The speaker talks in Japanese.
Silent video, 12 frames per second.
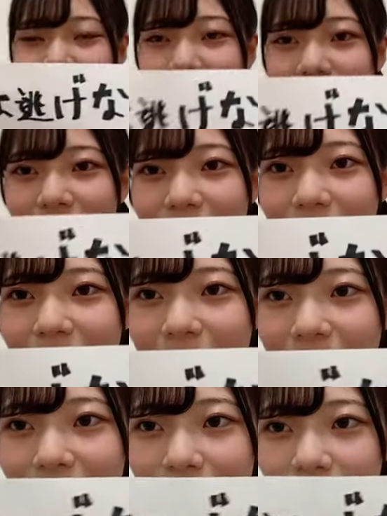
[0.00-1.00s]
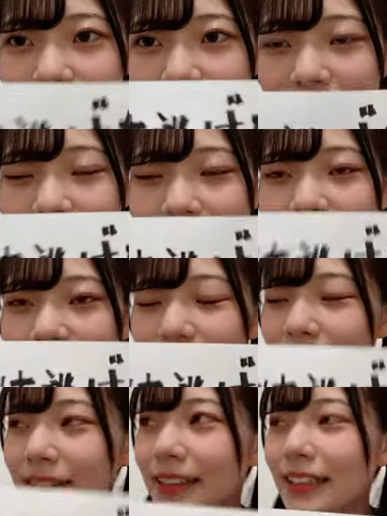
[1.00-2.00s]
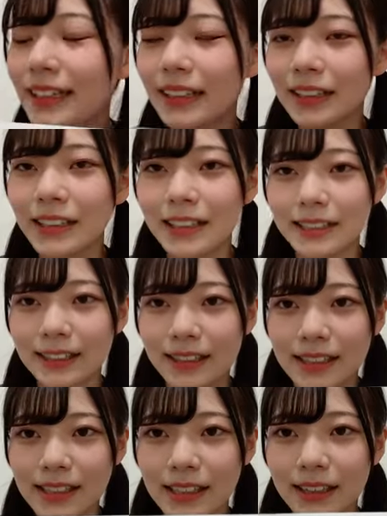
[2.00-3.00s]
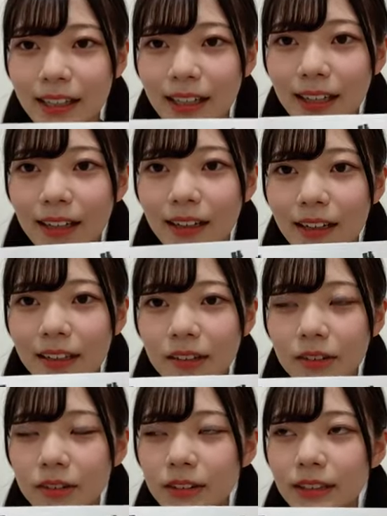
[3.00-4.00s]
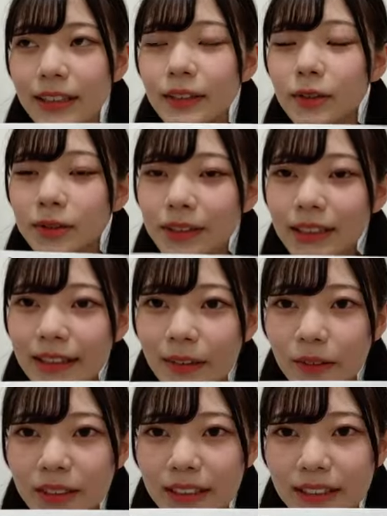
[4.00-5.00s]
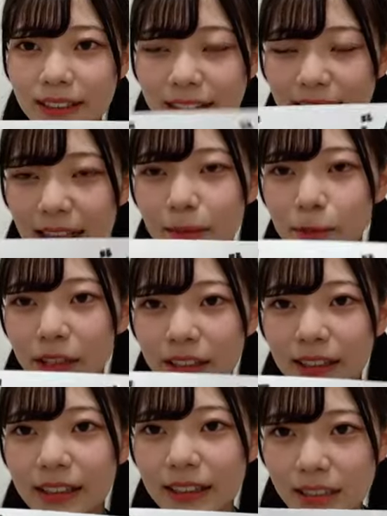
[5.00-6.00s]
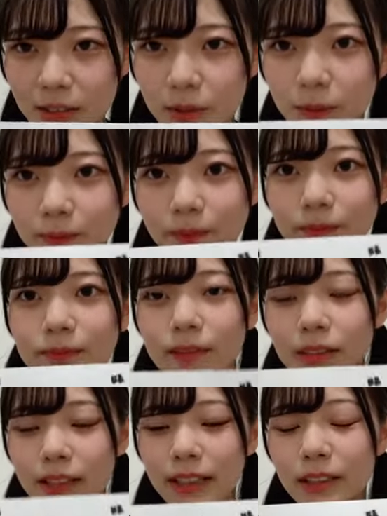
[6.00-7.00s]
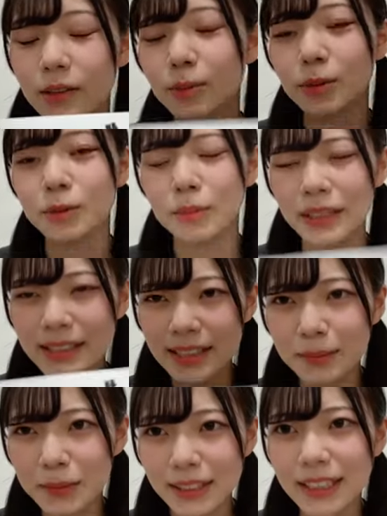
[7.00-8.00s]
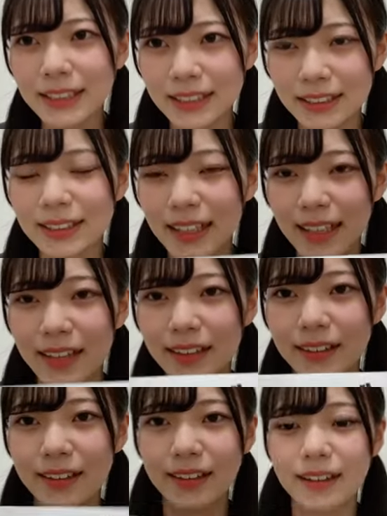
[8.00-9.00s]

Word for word: たこの曲はね振りが秋田先生であのちゃんと振り入れをしてもらったんですよだけどもうめっちゃ難しくて